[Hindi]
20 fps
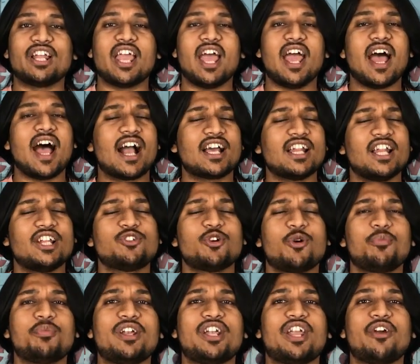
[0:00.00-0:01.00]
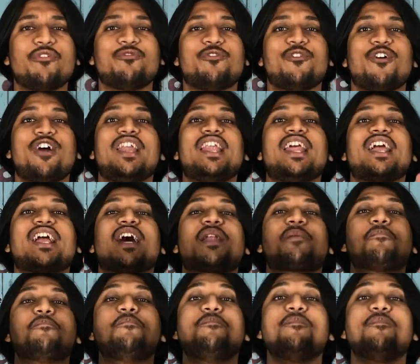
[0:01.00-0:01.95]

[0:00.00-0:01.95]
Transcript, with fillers: के आया अगला जो अपडेट है वो है लेकर